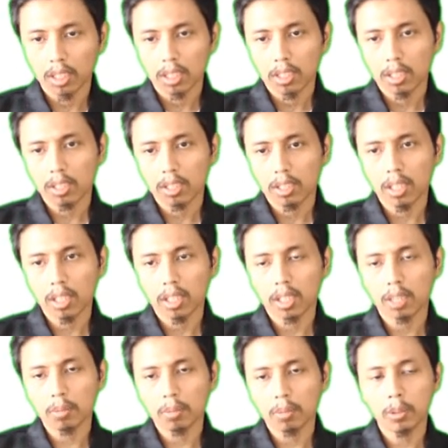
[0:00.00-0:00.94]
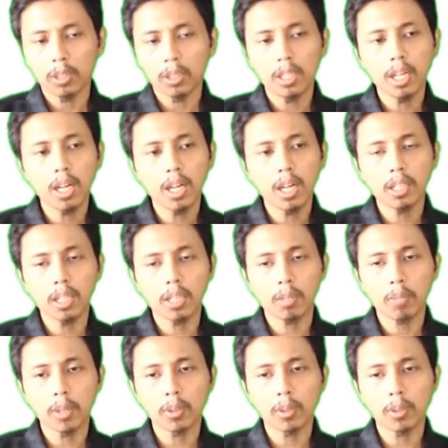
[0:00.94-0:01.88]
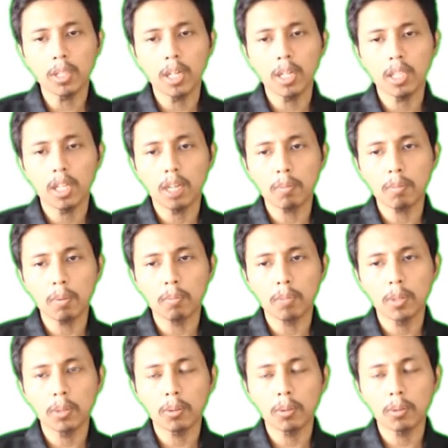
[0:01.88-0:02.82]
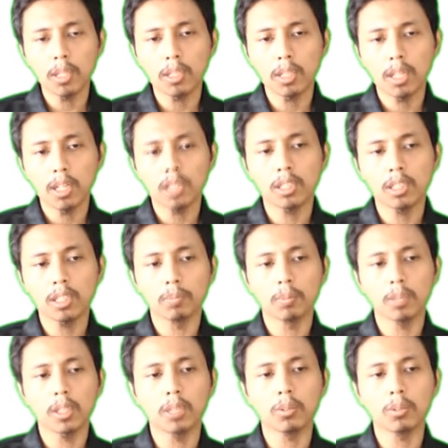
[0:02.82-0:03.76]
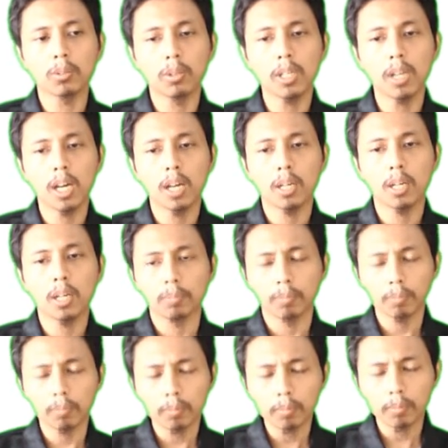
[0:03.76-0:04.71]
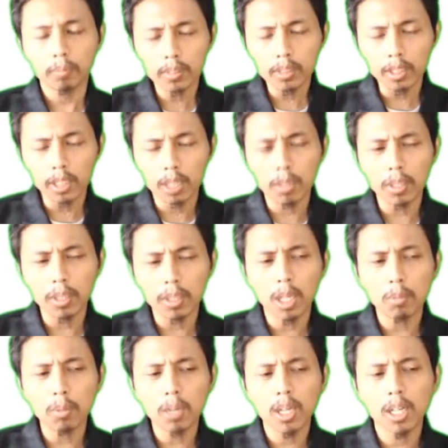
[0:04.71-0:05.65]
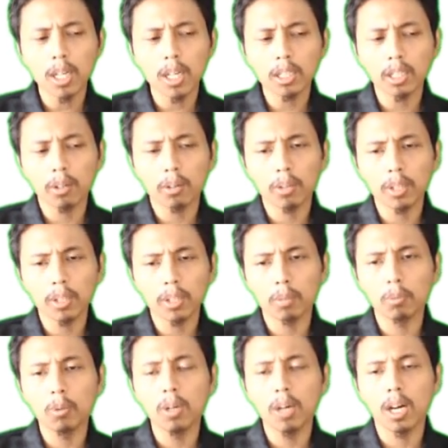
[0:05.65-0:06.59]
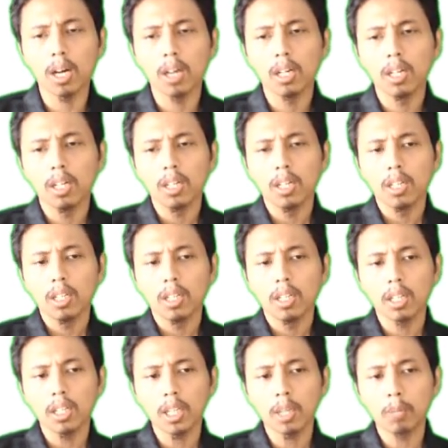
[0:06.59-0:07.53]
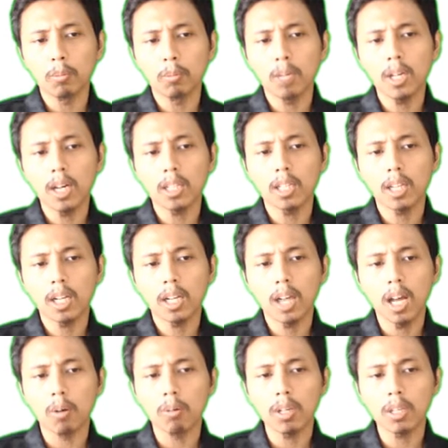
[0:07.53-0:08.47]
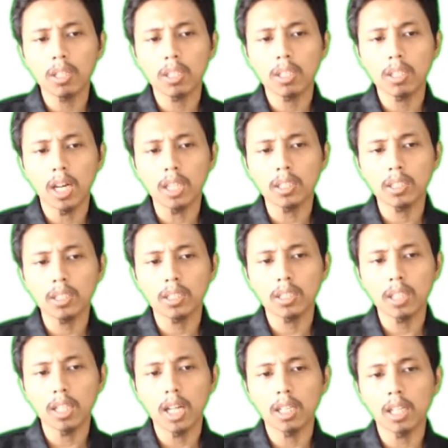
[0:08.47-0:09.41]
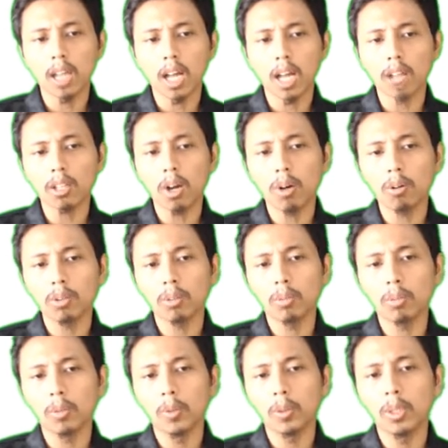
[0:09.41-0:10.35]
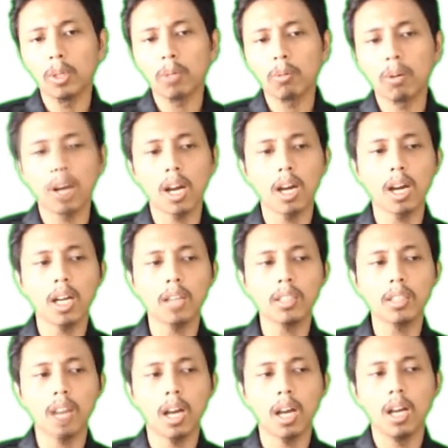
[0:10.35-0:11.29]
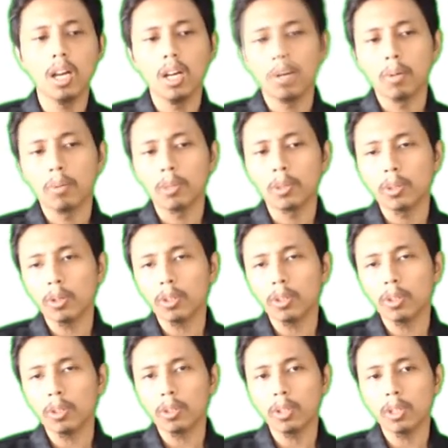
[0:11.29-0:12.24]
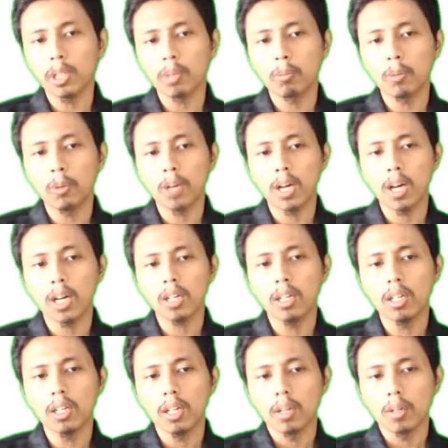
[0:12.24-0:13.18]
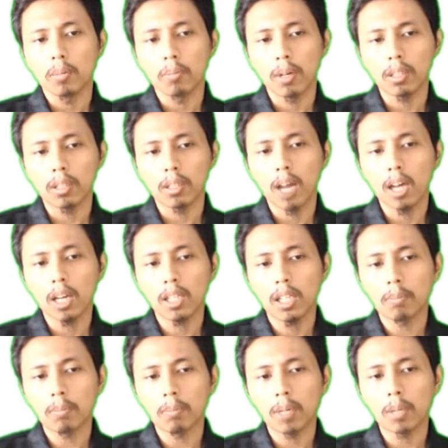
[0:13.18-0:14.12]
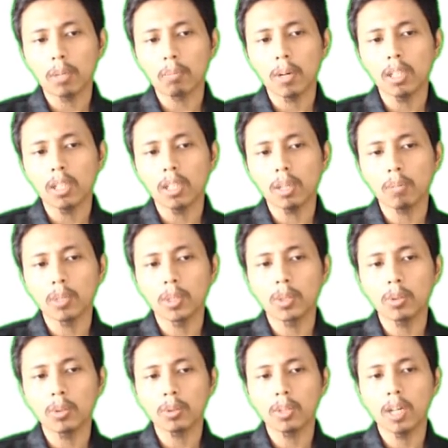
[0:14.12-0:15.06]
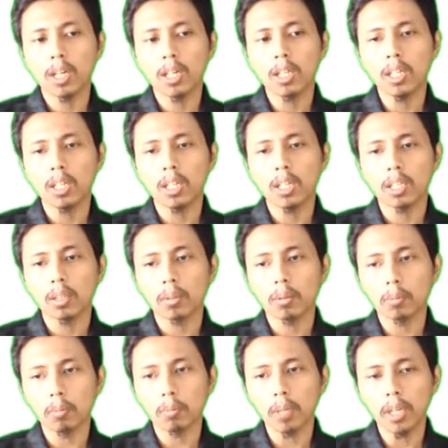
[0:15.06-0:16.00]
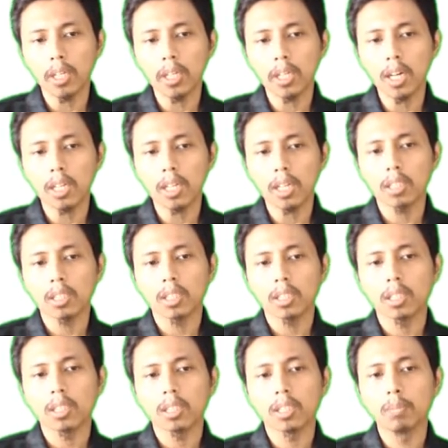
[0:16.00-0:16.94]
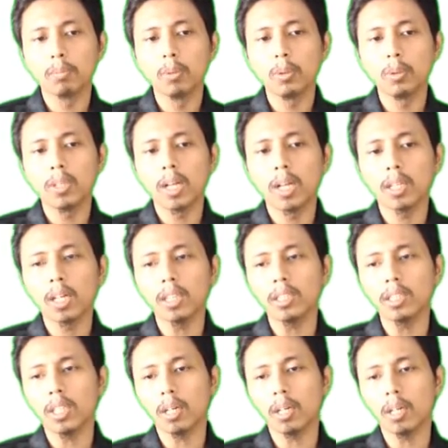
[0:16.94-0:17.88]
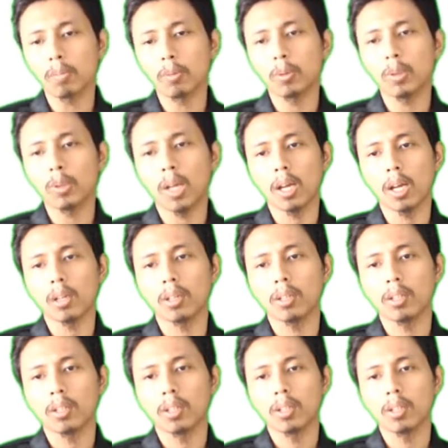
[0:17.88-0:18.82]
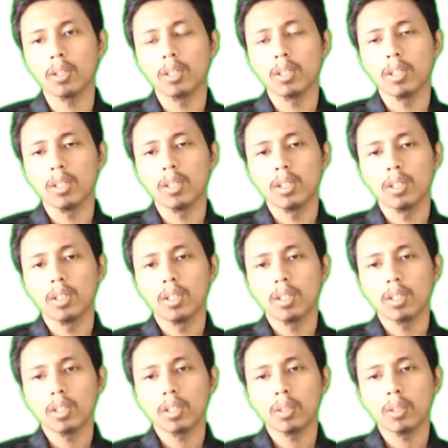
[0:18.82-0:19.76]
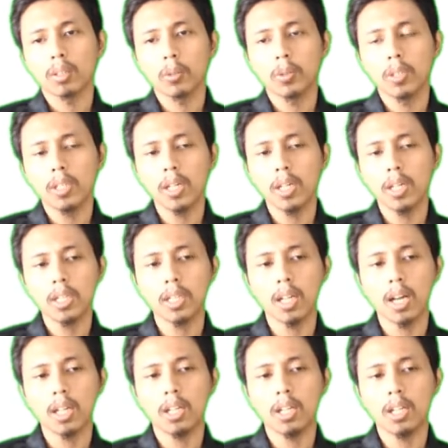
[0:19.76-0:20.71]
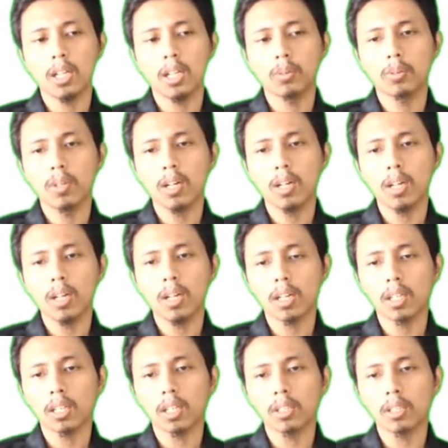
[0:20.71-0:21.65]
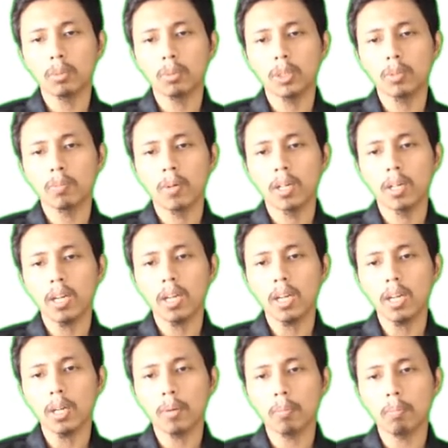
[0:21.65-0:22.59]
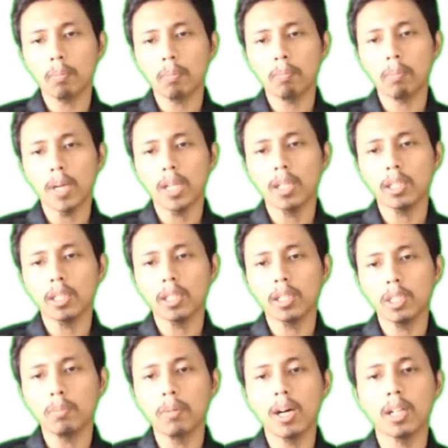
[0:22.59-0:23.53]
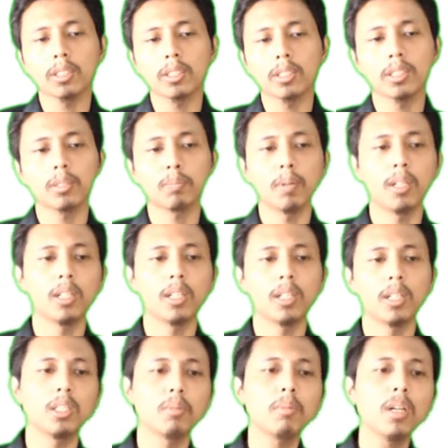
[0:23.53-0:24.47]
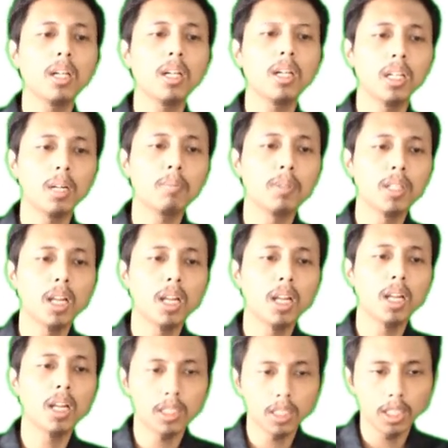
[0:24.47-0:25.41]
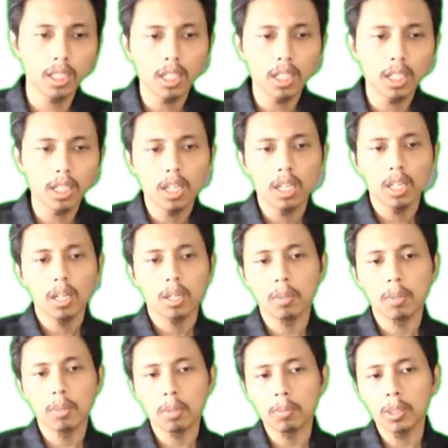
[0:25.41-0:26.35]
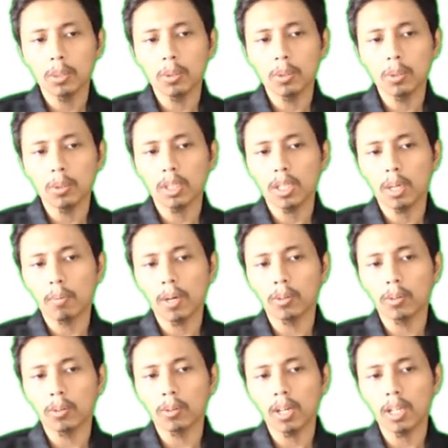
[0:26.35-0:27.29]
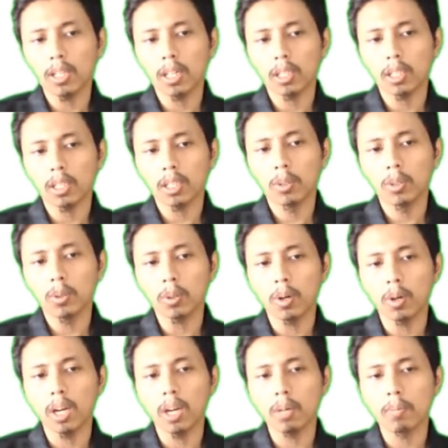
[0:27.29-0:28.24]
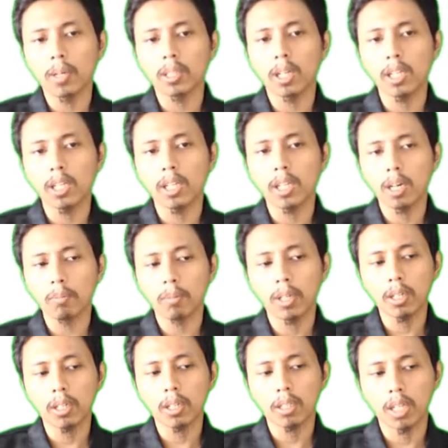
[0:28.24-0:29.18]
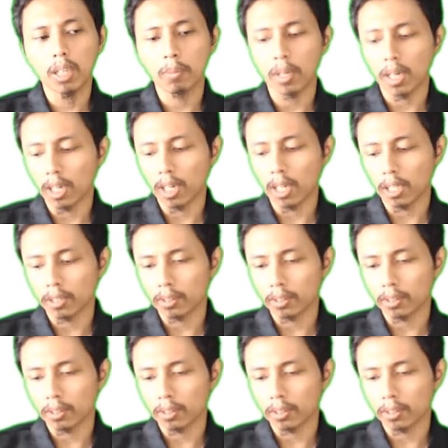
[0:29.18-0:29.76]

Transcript: Oke, kemudian yang berikutnya adalah pembentukan dari sistem tata surya. Yang pertama adalah teori nebula. Jadi nebula adalah awan gas dan atau debu di luar angkasa. Menurut teori nebular, matahari dan planet-planet terbentuk dari piringan debu dan gas yang berputar. Kemudian ada juga yang kita sebut sebagai planetesimal. Planetesimal adalah benda kecil berbentuk tidak beraturan yang dibentuk oleh materi yang bertabrakan.